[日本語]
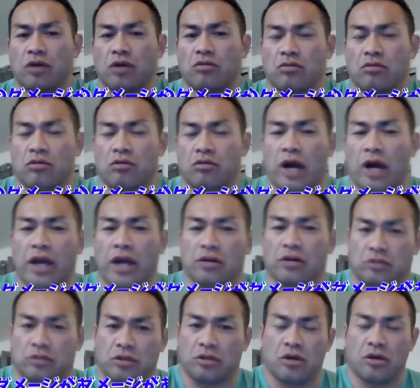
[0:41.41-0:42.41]
養を早
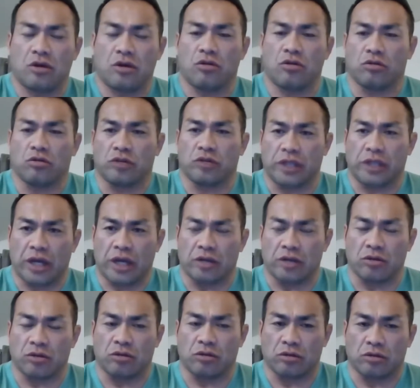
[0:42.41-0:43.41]
く送りた
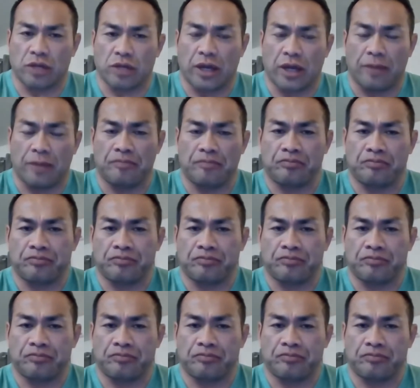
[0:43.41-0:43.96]
いということで、